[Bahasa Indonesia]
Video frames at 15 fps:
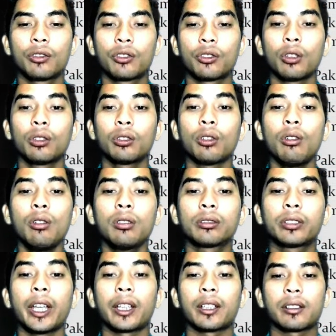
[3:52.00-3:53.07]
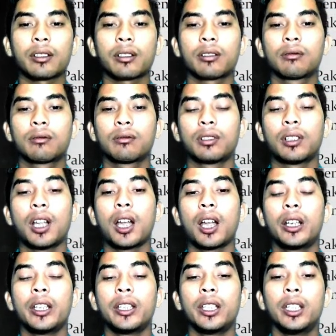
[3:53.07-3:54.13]
Contoh teks. Nah,
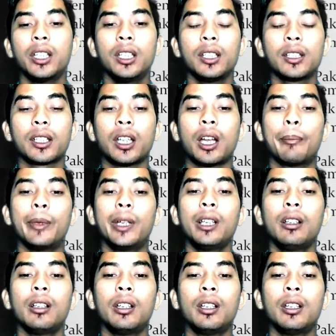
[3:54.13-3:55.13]
di sini saya ambil